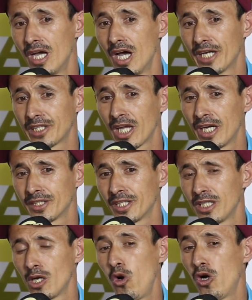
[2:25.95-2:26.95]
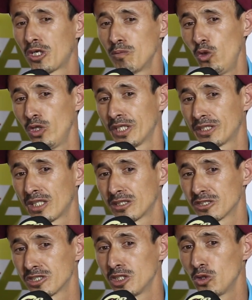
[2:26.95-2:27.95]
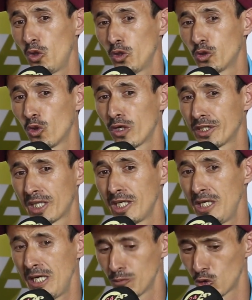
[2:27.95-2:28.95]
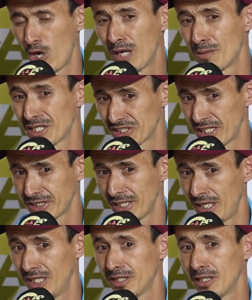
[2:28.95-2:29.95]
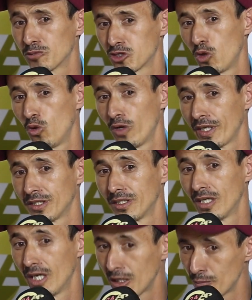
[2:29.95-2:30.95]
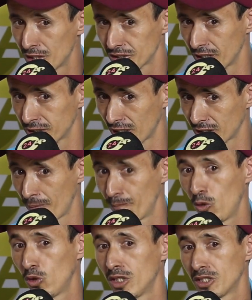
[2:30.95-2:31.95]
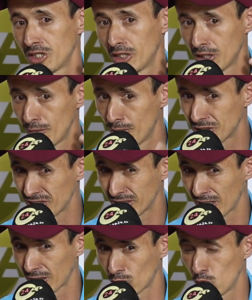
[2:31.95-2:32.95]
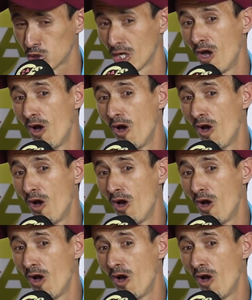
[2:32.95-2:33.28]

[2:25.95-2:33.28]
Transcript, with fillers: هاد القضيه وحكموا عليه ثلاث سنين وعنده قتل العمد وهالمساطير عندي مصورين المساطير د البوليس عندي مساطير تكون